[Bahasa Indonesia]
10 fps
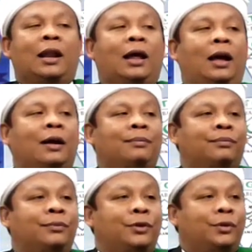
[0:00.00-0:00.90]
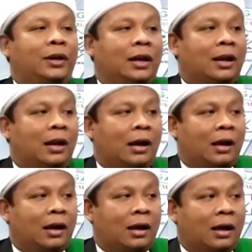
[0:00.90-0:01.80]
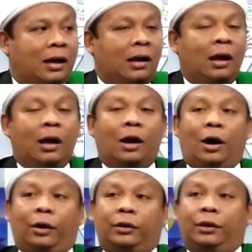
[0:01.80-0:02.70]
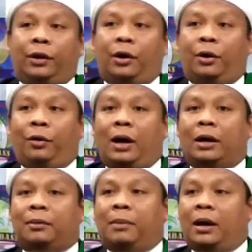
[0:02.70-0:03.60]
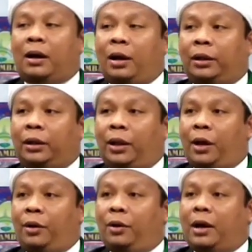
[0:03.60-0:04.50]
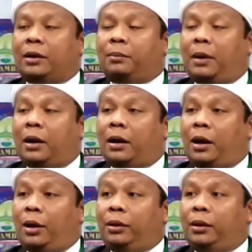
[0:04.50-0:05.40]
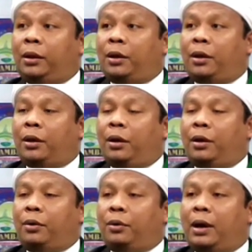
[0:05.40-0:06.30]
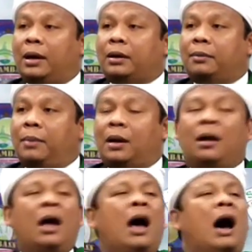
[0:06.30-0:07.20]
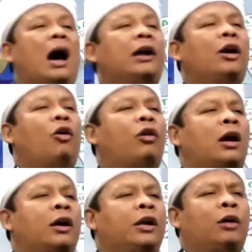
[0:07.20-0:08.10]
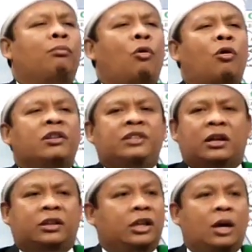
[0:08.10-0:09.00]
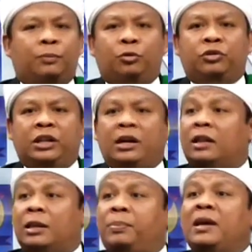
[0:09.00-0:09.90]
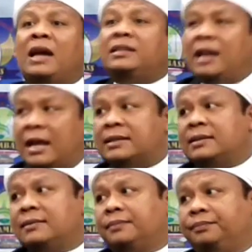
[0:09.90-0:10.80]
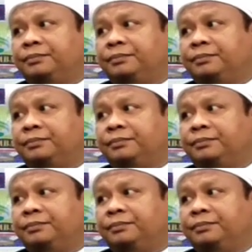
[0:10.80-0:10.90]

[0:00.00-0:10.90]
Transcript: alhamdulillah. Allahu Akbar, Allahu Akbar, Allahu Akbar. Ada orang yang mau ngejar 33 tapi nggak jelas.